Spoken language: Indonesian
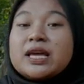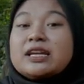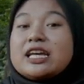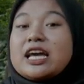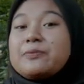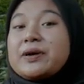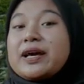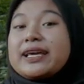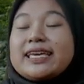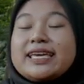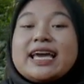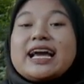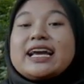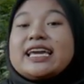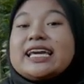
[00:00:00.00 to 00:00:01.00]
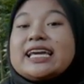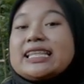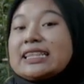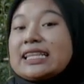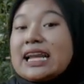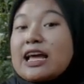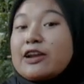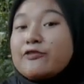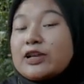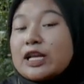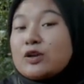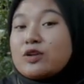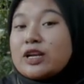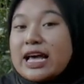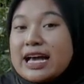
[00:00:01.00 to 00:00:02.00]
dan bagi yang ingin transfer
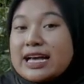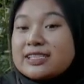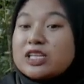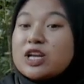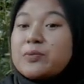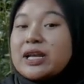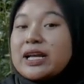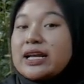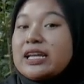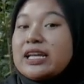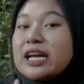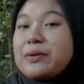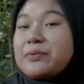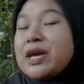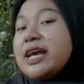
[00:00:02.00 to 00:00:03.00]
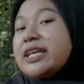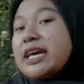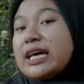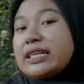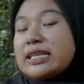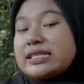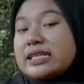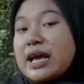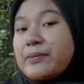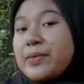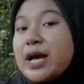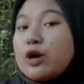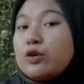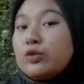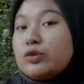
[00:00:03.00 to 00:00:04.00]
lunas nomor rekening kami hanya atas
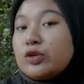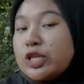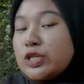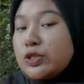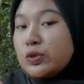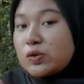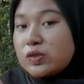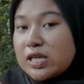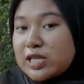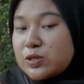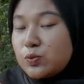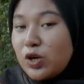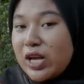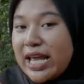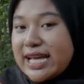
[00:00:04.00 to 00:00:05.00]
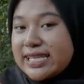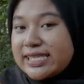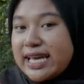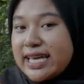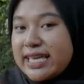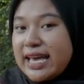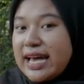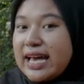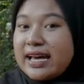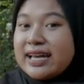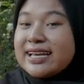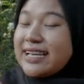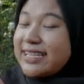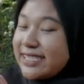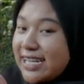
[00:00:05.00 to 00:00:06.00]
nama UD Sukses Mulia Jaya.
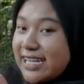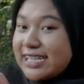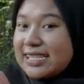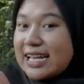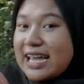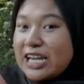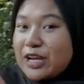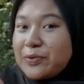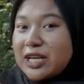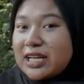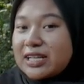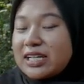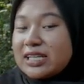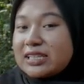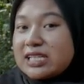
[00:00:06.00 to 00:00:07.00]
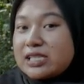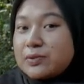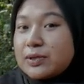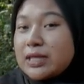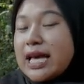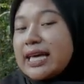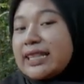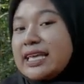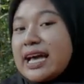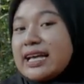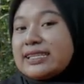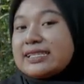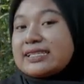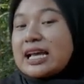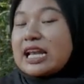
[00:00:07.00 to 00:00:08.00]
Jadi selain nomor rekening tersebut
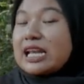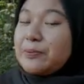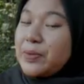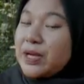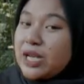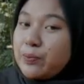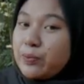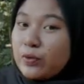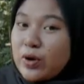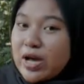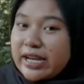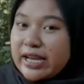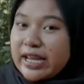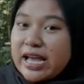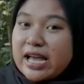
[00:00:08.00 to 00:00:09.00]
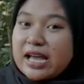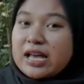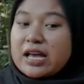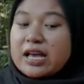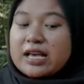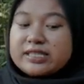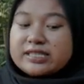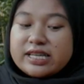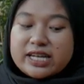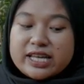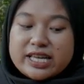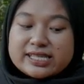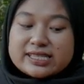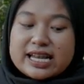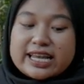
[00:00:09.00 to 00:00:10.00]
hati-hati sekali penipuan ya.
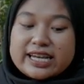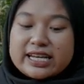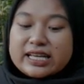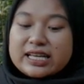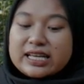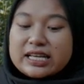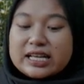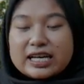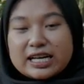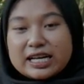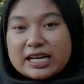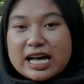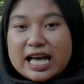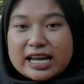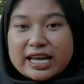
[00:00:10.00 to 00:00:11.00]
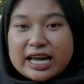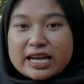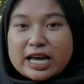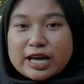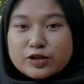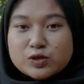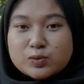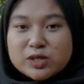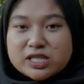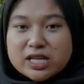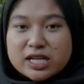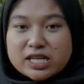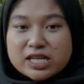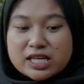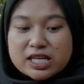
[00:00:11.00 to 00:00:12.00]
Jadi selain uh, kalian harus
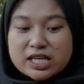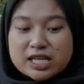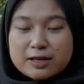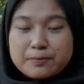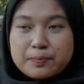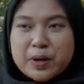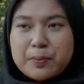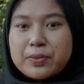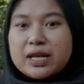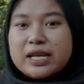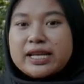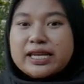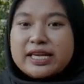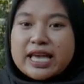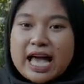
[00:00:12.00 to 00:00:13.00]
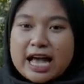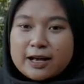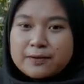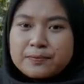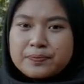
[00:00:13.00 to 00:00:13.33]
menjadi pembeli yang